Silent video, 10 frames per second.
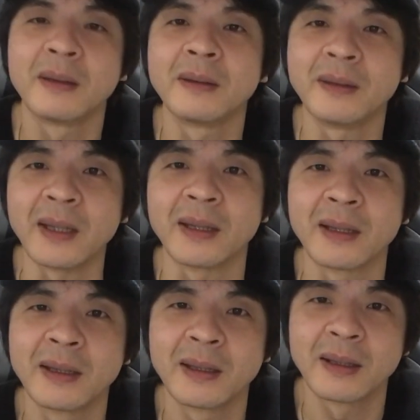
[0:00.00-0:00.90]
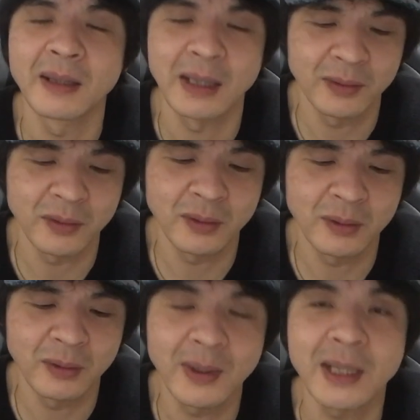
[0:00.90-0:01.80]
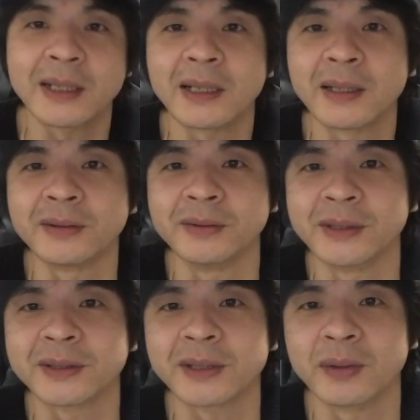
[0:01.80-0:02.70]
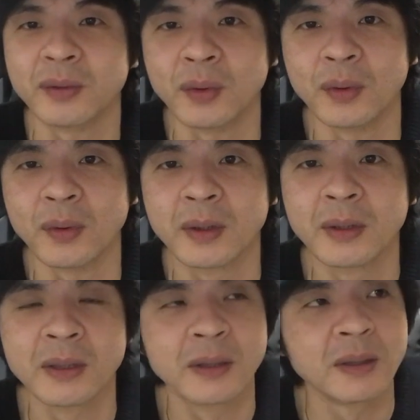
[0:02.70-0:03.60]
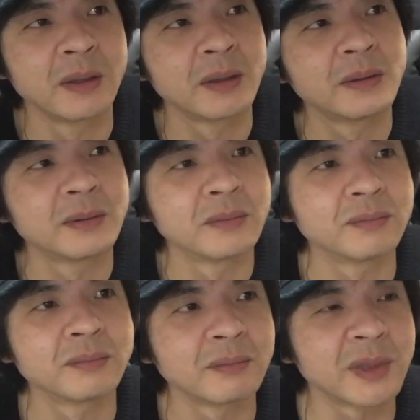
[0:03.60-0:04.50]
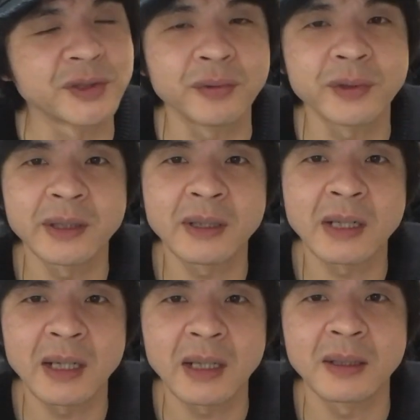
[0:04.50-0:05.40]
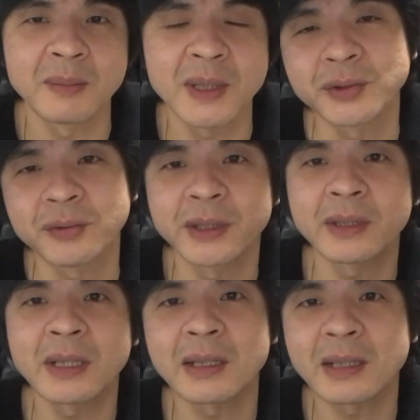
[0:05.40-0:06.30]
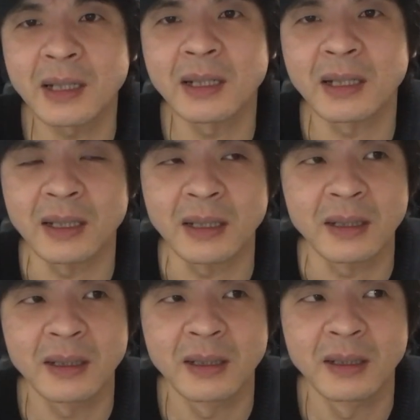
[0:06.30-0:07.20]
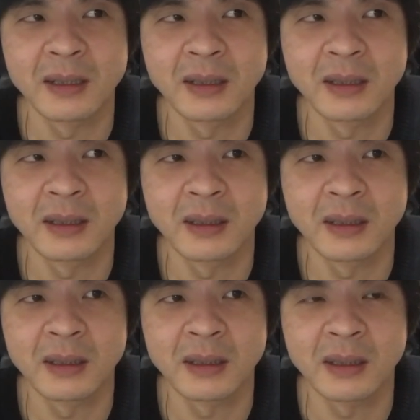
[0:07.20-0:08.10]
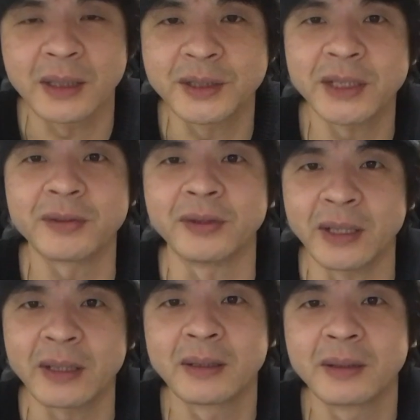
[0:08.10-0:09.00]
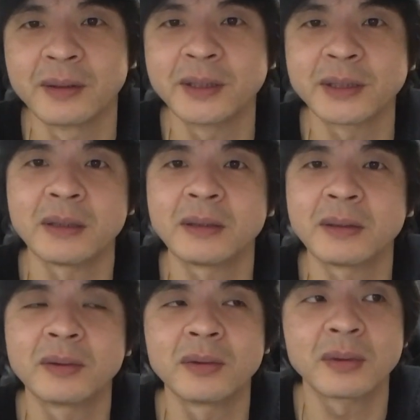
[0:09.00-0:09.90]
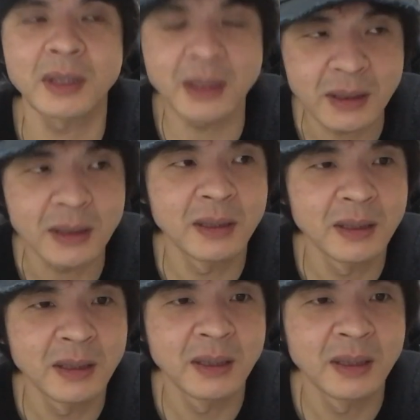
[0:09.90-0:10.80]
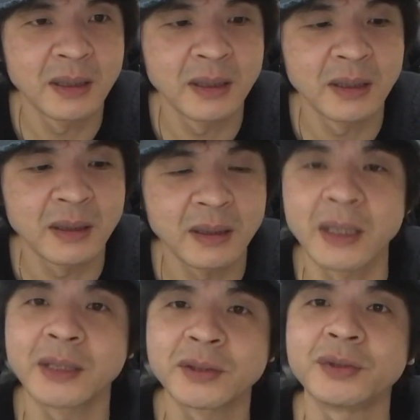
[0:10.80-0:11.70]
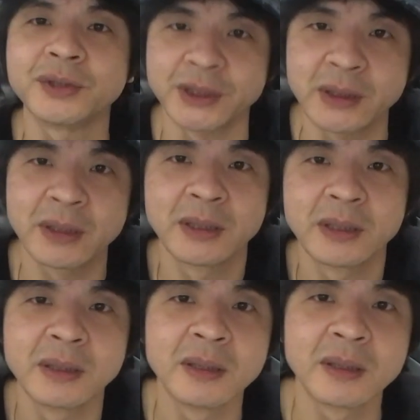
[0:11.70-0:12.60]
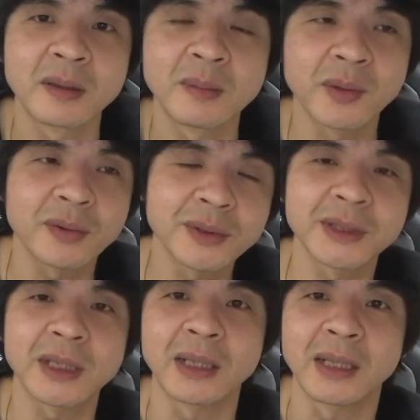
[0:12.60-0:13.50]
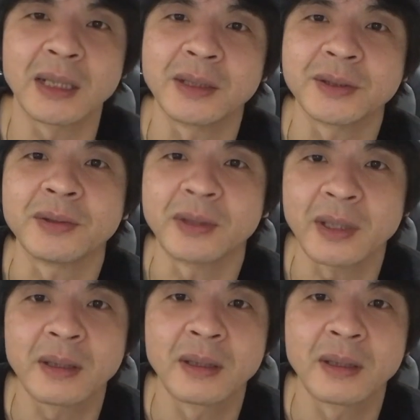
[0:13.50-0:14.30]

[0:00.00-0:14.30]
ねあのー、分かりかねるんですけど、まあ、初期化まあ初期化かリセットねリセットか、えー、掃除まあ、どっちかですよね。